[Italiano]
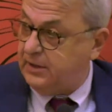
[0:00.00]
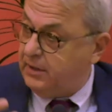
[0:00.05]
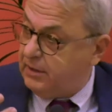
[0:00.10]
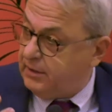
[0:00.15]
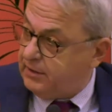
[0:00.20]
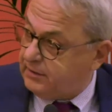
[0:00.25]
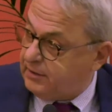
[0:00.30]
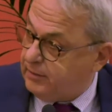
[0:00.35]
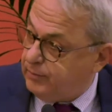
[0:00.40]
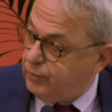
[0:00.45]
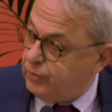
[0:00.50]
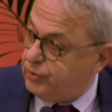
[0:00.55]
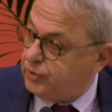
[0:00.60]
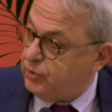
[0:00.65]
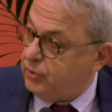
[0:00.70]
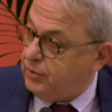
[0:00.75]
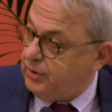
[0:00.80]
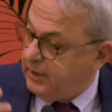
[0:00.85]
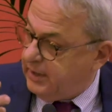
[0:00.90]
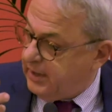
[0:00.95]
di
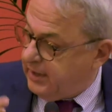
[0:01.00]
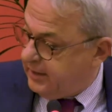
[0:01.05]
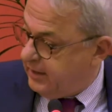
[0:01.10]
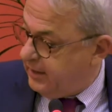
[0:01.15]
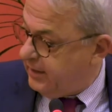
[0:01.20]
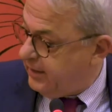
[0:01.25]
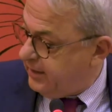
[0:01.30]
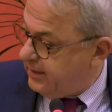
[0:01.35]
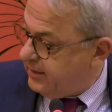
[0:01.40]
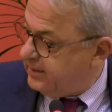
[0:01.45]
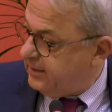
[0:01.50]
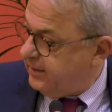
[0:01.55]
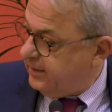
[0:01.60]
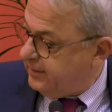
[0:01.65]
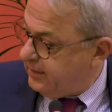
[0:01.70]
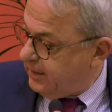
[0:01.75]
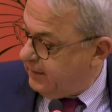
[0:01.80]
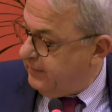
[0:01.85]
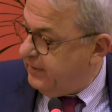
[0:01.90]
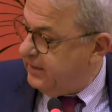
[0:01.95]
distribuzione della ricchezza
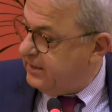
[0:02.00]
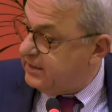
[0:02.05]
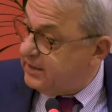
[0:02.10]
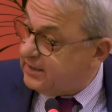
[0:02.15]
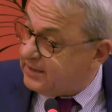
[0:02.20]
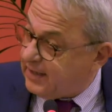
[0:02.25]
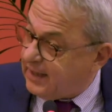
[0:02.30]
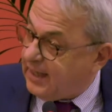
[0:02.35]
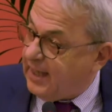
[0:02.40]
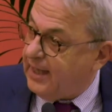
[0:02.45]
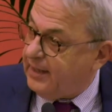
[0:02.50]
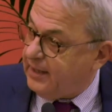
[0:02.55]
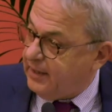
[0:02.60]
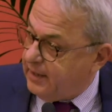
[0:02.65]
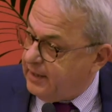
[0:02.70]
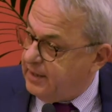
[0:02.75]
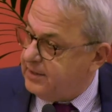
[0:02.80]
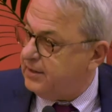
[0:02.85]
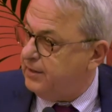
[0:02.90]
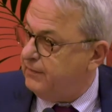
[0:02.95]
attraverso i salari
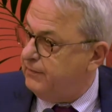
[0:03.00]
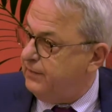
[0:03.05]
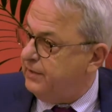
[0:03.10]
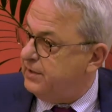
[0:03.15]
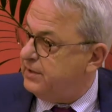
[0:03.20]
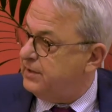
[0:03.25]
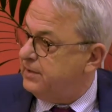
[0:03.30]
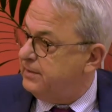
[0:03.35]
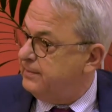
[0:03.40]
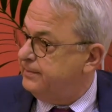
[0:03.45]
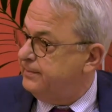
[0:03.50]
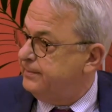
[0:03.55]
e i servizi.